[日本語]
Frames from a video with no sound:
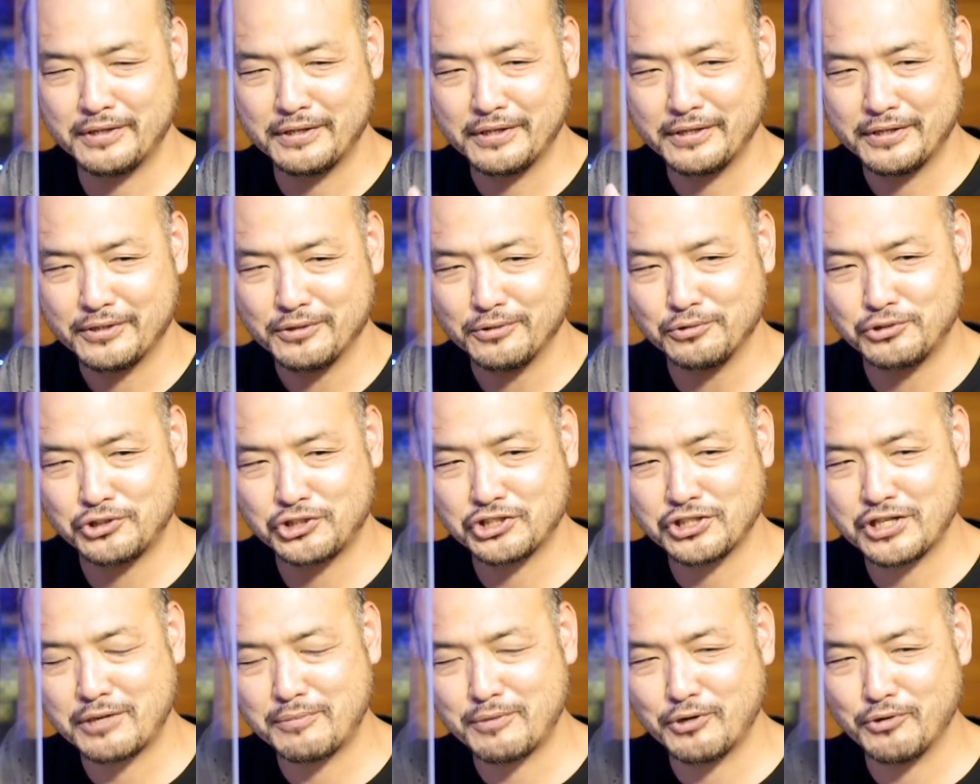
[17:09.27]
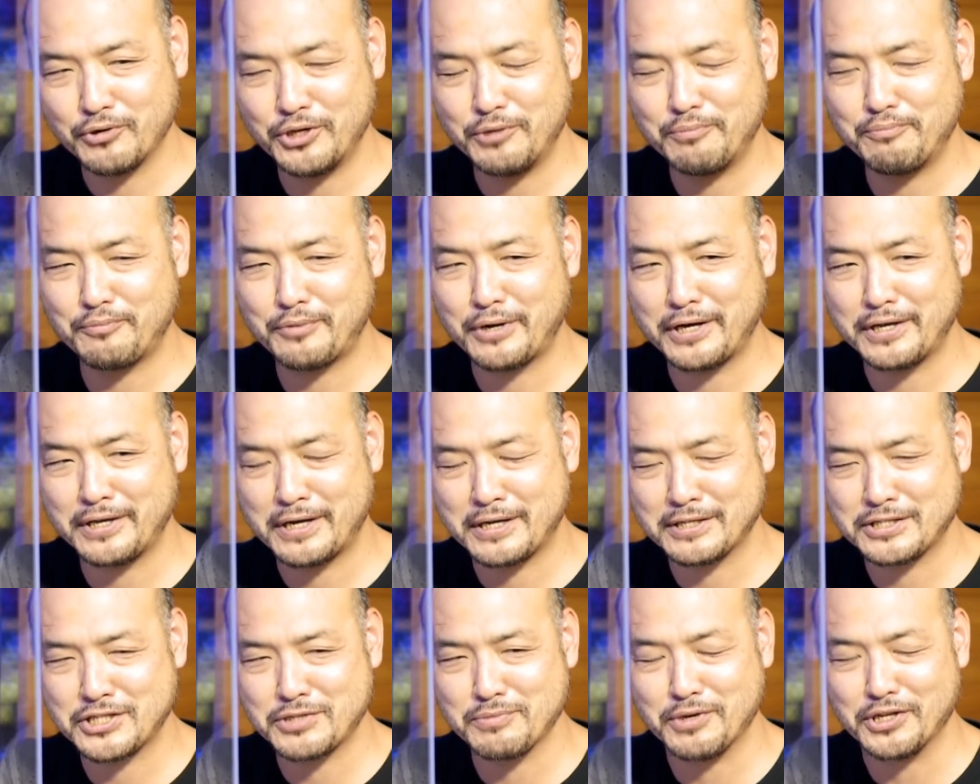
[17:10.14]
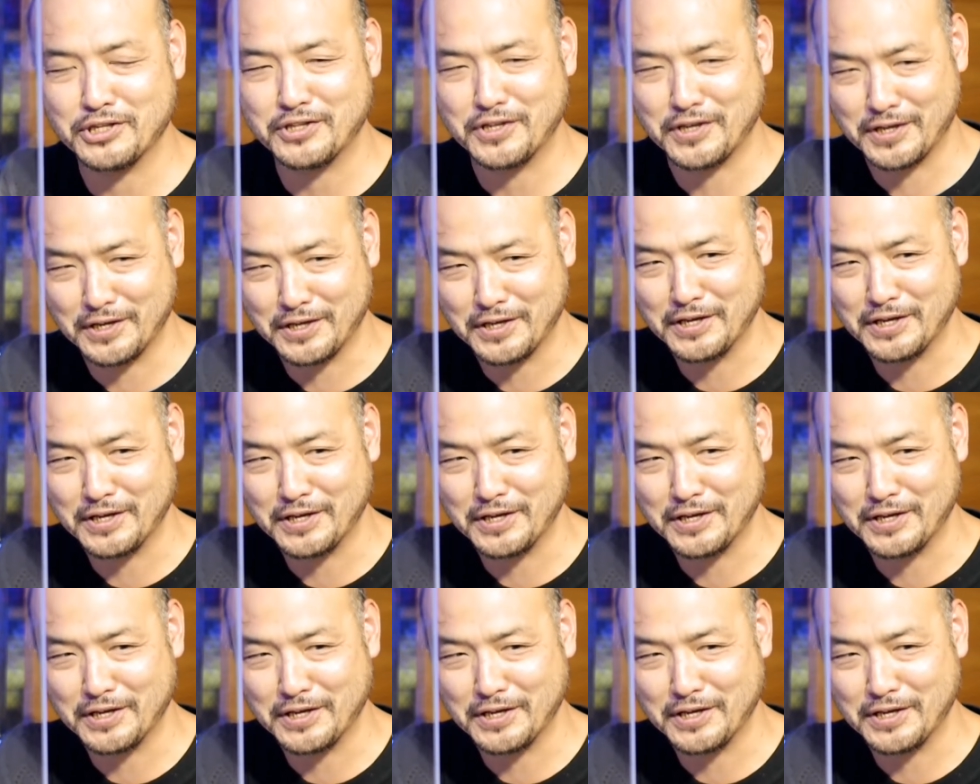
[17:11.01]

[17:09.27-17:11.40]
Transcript: うん、内釜をいっぱい集めて、